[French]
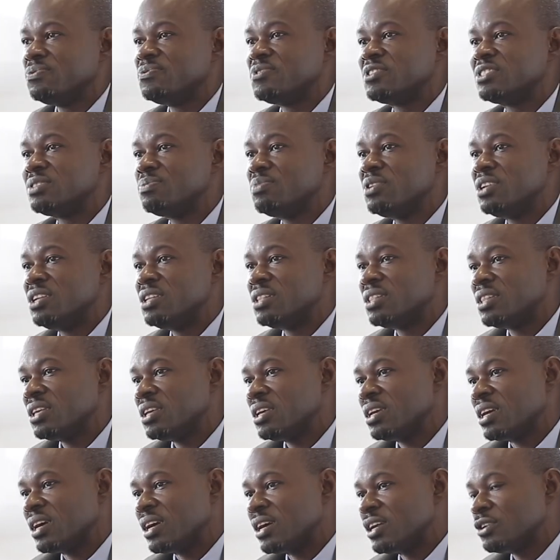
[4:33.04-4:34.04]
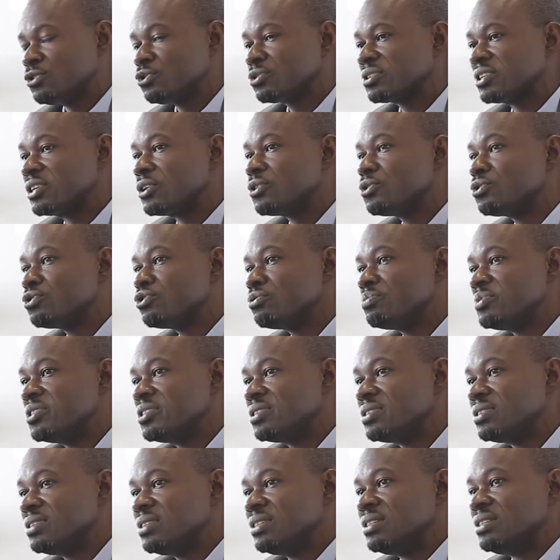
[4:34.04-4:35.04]
visibilité à notre économie.
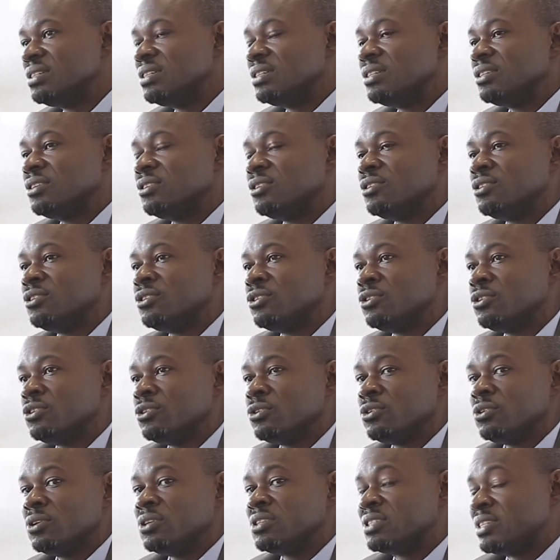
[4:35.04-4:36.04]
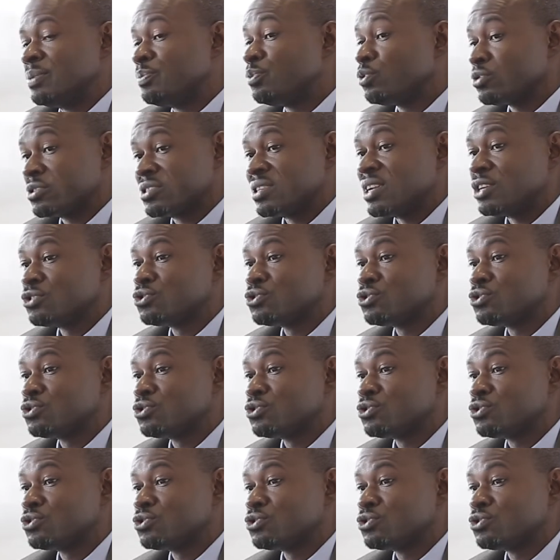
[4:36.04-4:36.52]
Euh, c'est pour cela